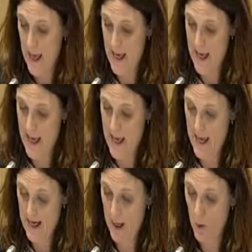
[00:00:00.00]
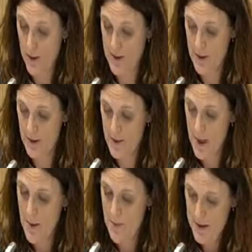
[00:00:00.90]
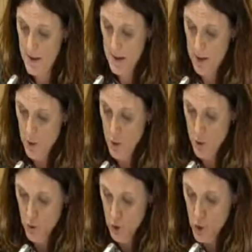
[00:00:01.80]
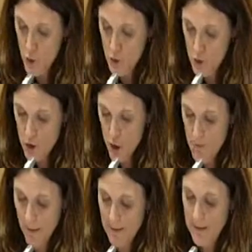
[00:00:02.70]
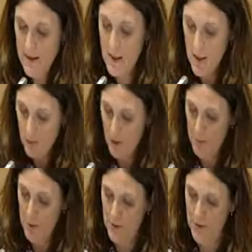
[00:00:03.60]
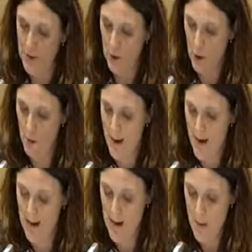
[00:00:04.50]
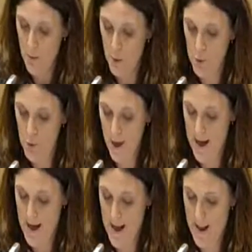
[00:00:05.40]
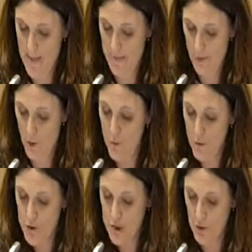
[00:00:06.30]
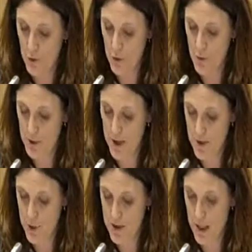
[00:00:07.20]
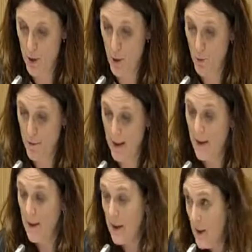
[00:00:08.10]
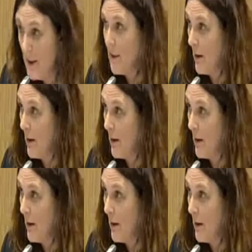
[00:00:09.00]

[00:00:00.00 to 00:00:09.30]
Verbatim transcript: et, la croissance, mais c'est une seule partie de la politique globale pour euh, renforcer notre modèle social européen qui